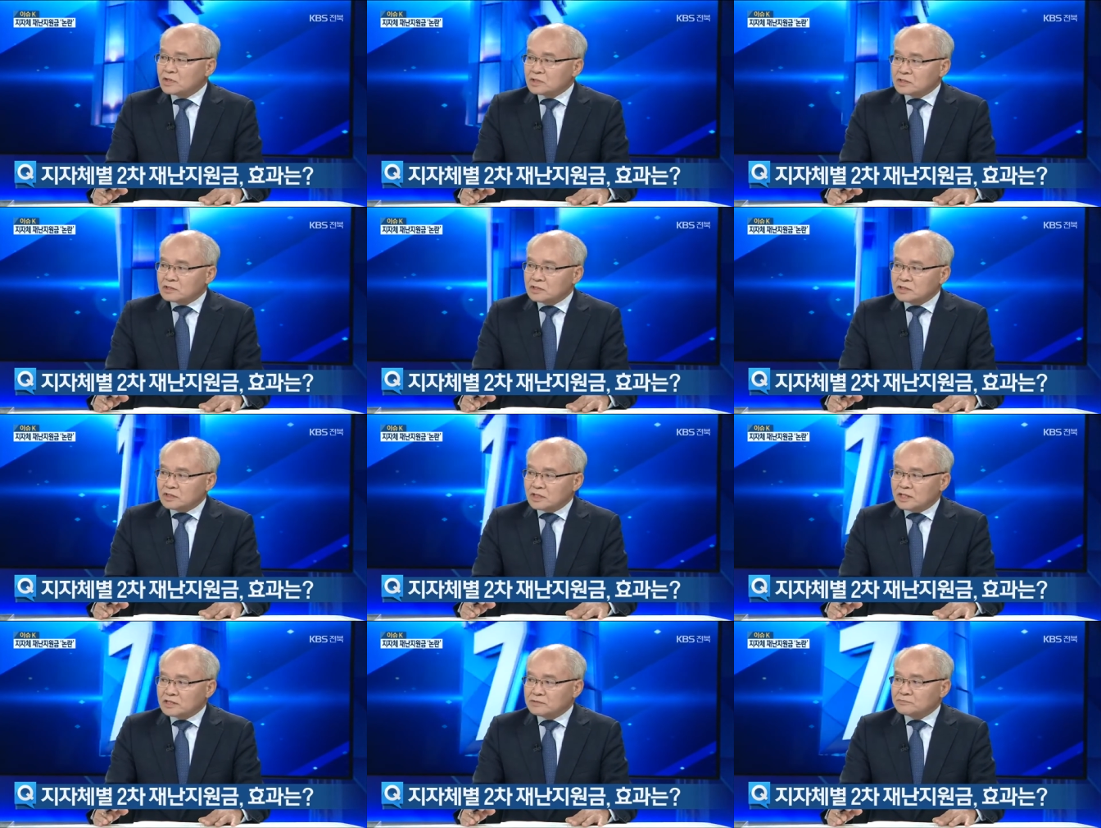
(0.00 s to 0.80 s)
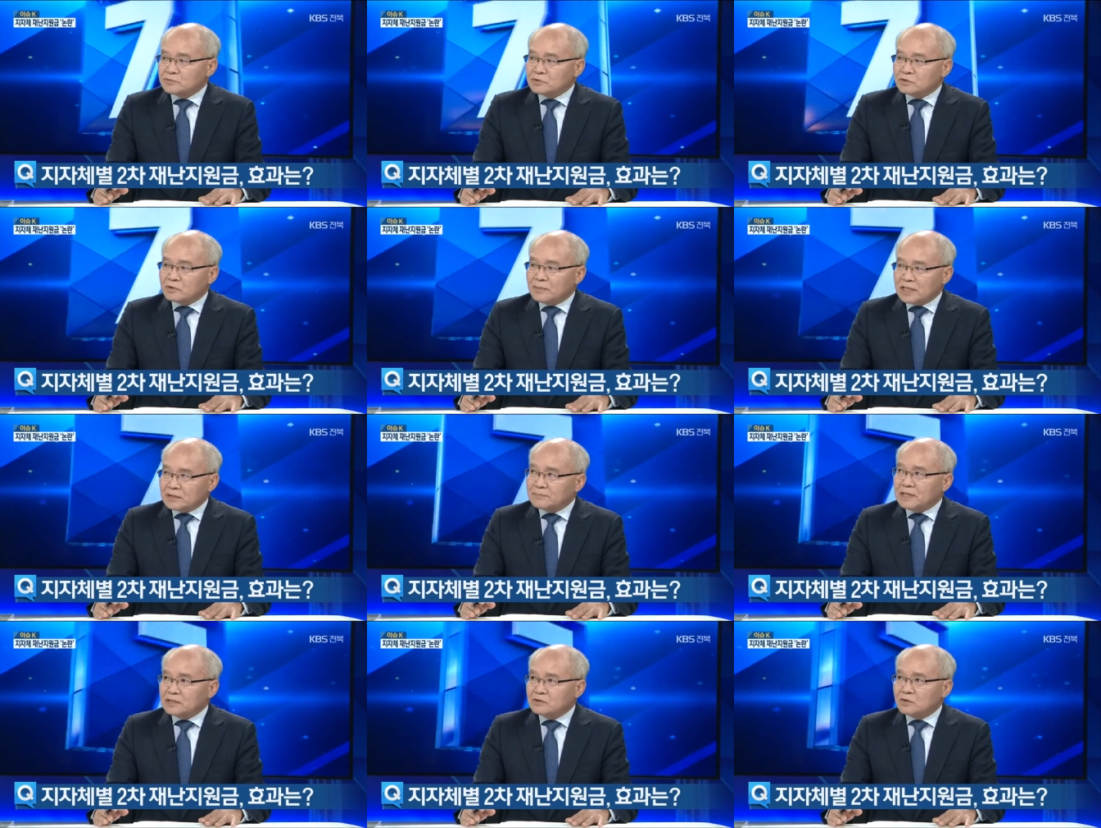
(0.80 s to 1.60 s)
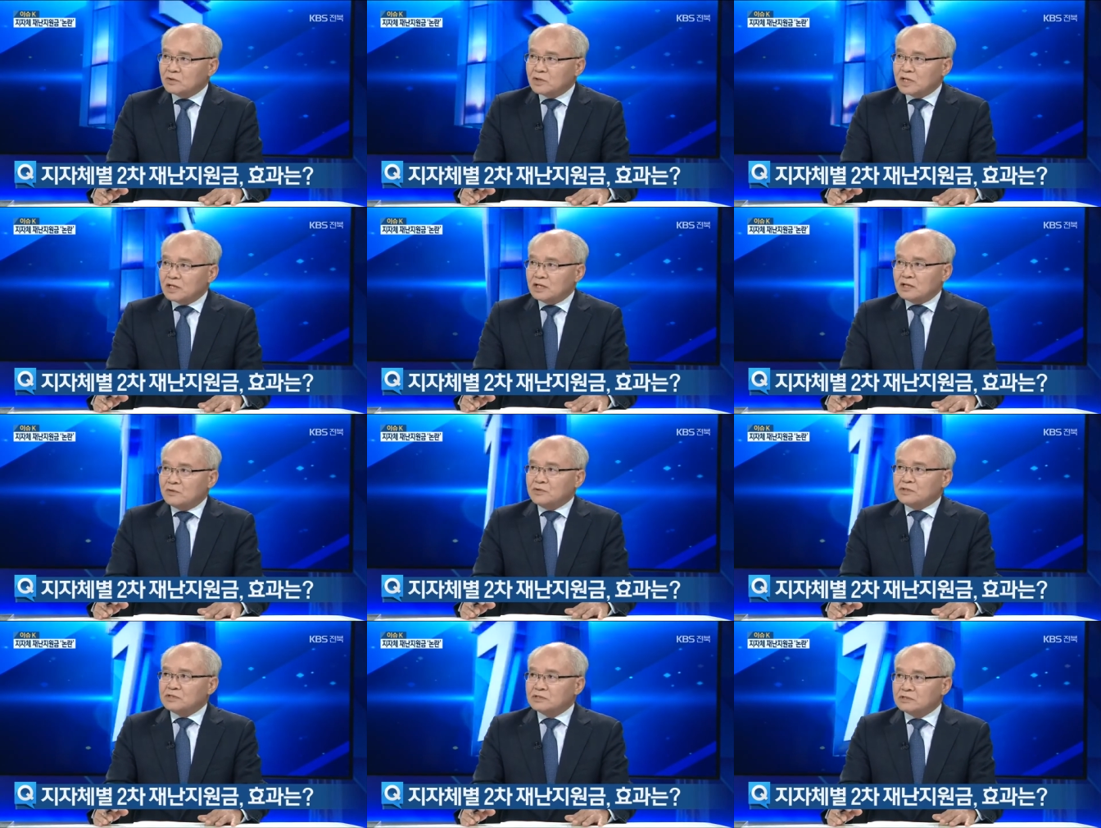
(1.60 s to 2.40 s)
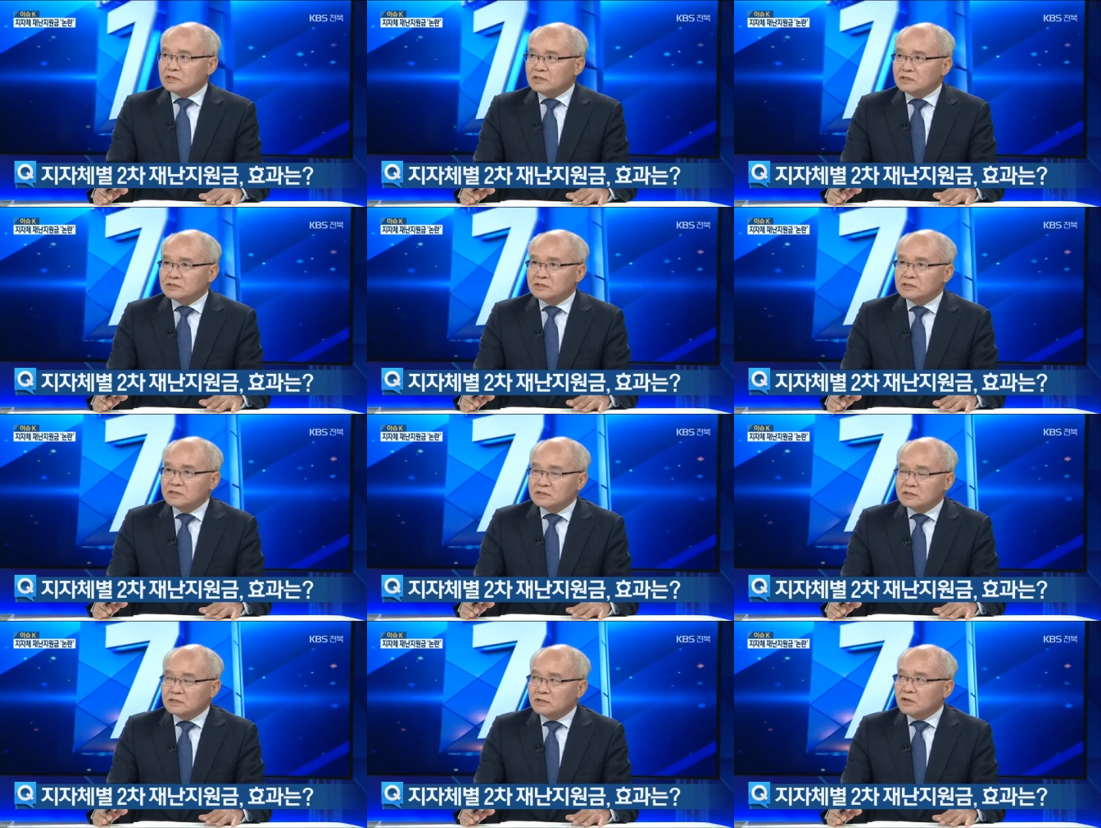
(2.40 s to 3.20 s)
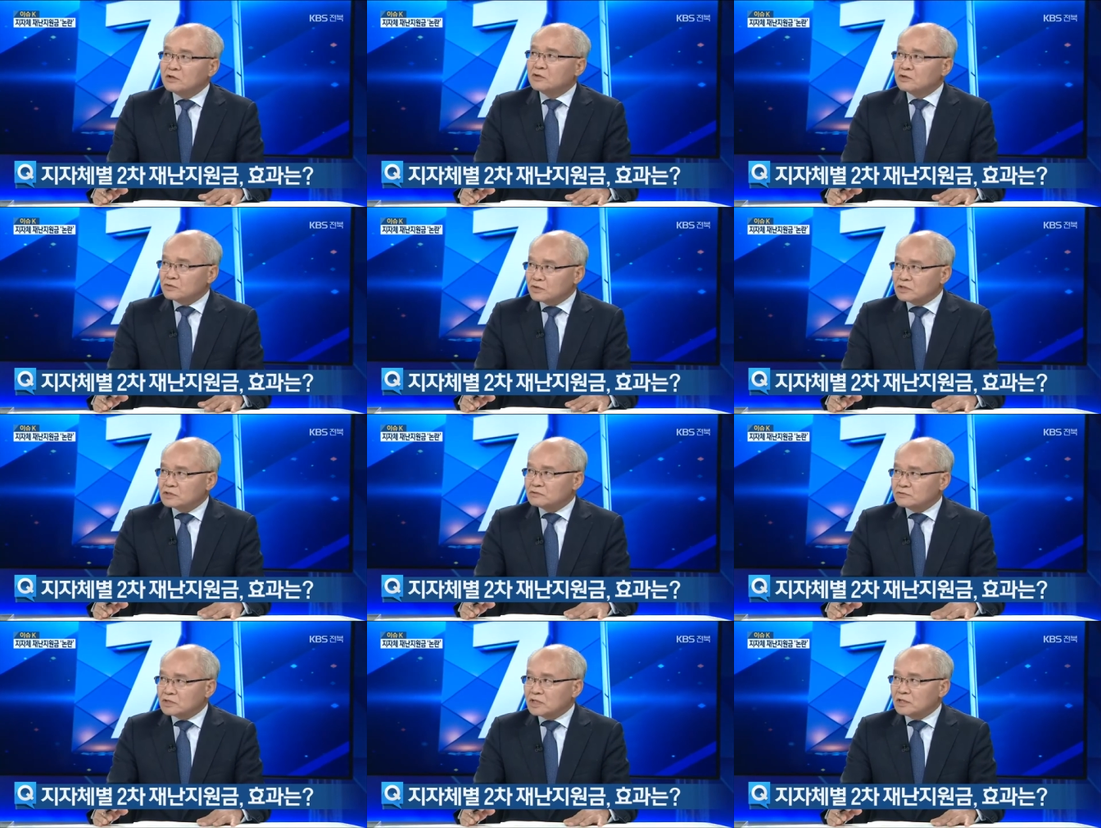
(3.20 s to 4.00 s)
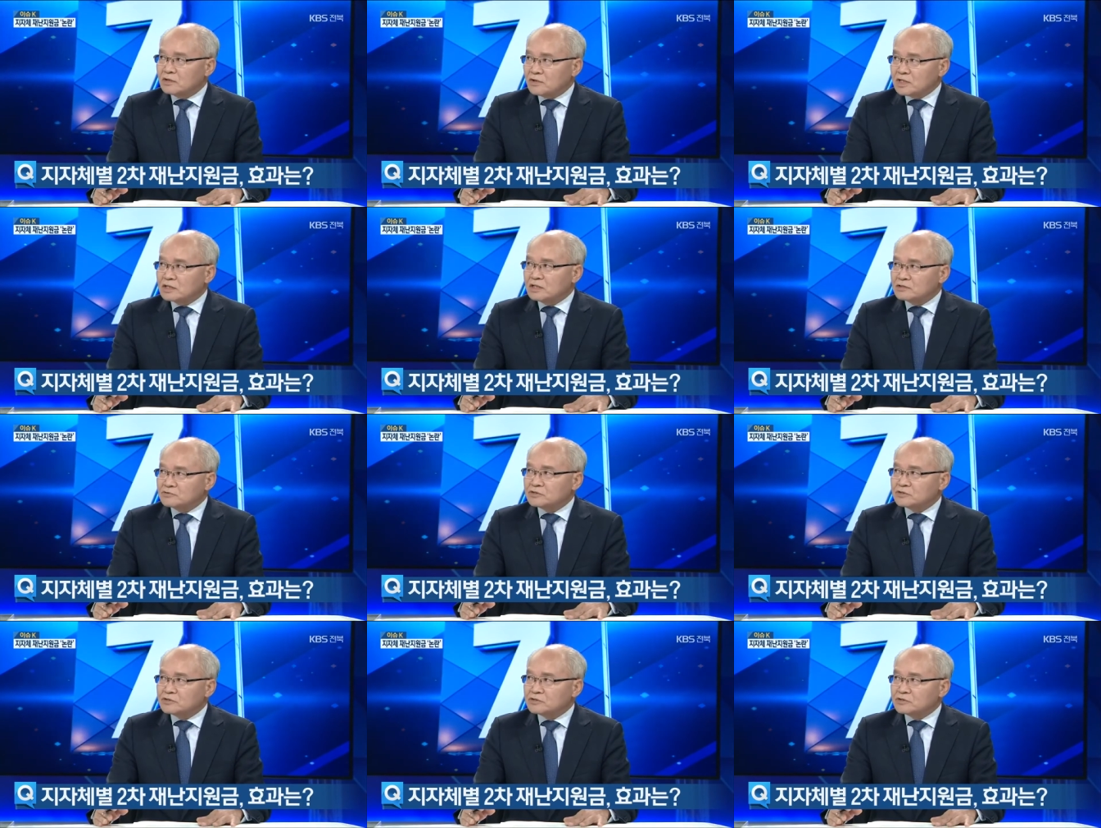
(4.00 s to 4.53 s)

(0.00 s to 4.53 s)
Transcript: 현장에 계신 분들도 많이 만족해하고 있는 것을 언론을 통해서 우리가 확인할 수